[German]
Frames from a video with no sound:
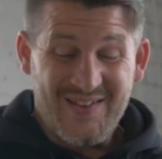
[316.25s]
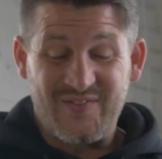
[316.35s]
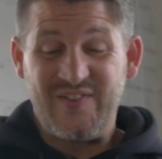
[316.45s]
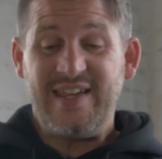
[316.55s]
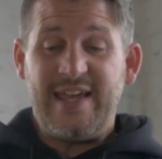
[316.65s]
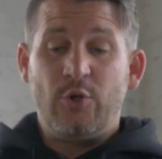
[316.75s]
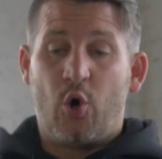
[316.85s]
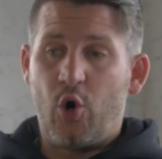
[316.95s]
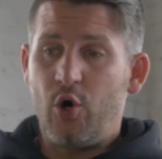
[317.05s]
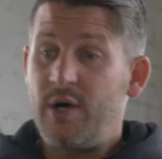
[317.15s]
Wir gehen
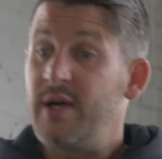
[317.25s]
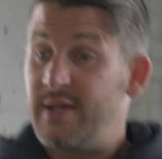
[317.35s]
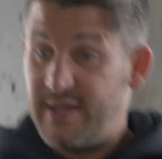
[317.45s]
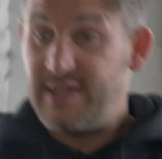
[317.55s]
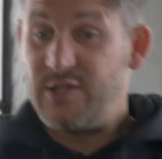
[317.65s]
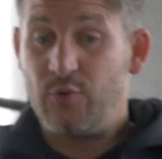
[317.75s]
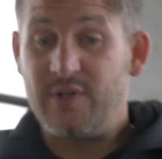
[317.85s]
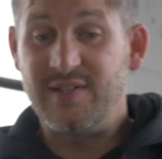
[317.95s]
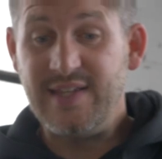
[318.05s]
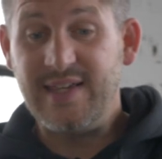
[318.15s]
hoch Richtung
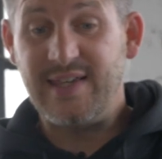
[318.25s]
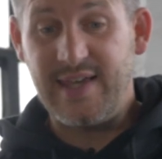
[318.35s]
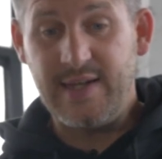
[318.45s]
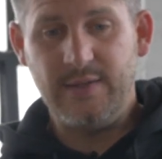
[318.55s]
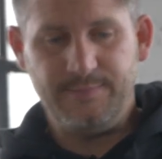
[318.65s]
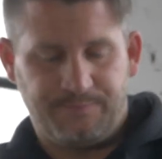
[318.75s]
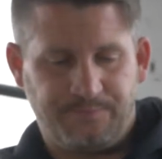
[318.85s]
Kniekehle.